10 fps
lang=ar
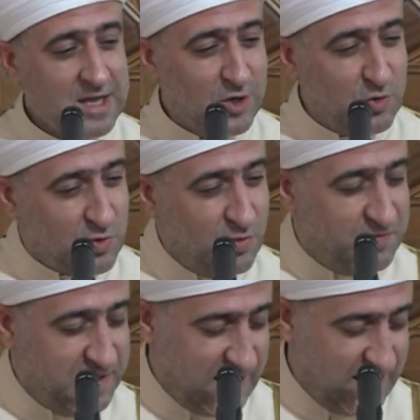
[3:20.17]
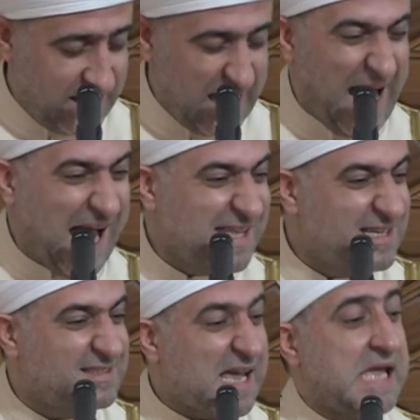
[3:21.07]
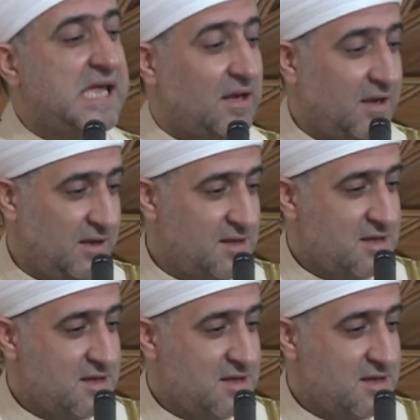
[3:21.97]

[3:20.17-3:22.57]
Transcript: أنه يكون فيها هيك إعادة تأهيل